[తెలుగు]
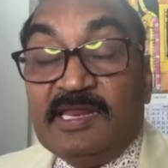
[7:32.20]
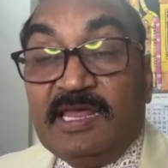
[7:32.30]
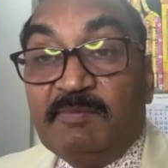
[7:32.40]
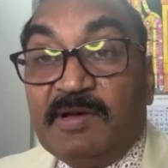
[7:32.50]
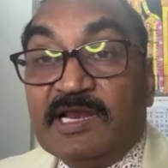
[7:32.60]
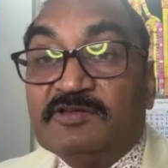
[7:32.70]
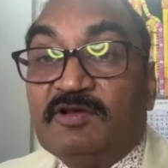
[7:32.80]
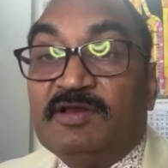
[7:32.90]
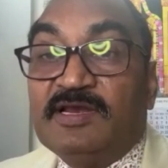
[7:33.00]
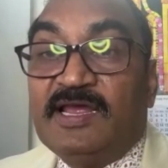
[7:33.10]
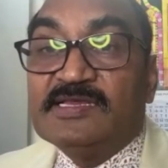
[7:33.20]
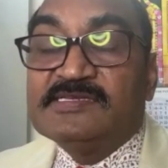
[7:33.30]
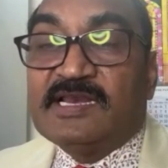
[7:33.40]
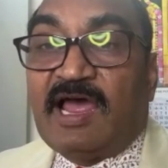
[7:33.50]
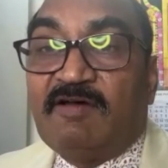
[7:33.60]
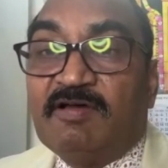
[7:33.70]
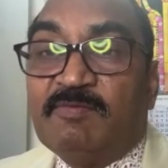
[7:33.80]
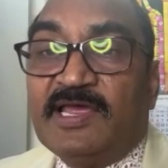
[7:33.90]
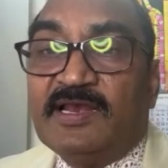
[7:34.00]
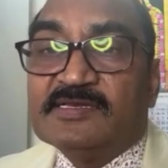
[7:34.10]
నీ మనసులోనే
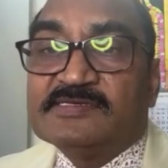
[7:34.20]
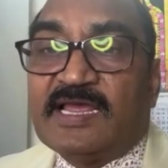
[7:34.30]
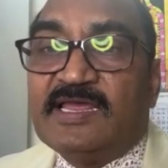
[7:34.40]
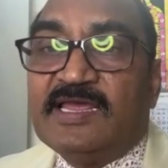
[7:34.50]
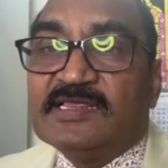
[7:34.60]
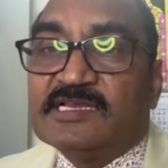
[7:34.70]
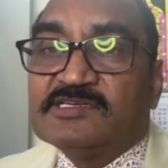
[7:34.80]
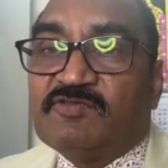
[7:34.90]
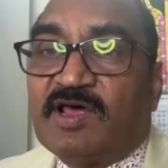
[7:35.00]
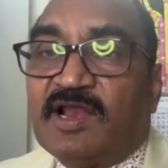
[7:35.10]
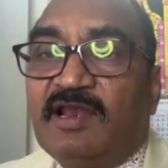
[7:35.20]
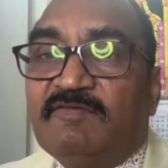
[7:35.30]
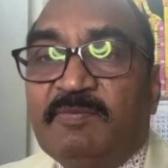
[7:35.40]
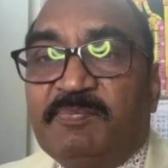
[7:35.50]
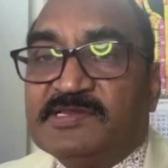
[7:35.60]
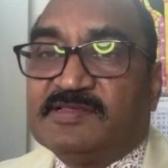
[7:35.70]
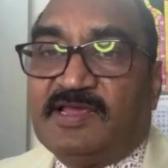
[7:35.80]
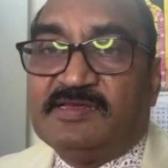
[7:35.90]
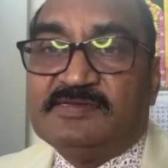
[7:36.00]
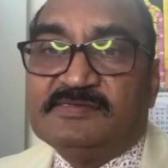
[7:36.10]
శ్రావ్యమైన సంగీత స్వరాలు వినిపిస్తాయి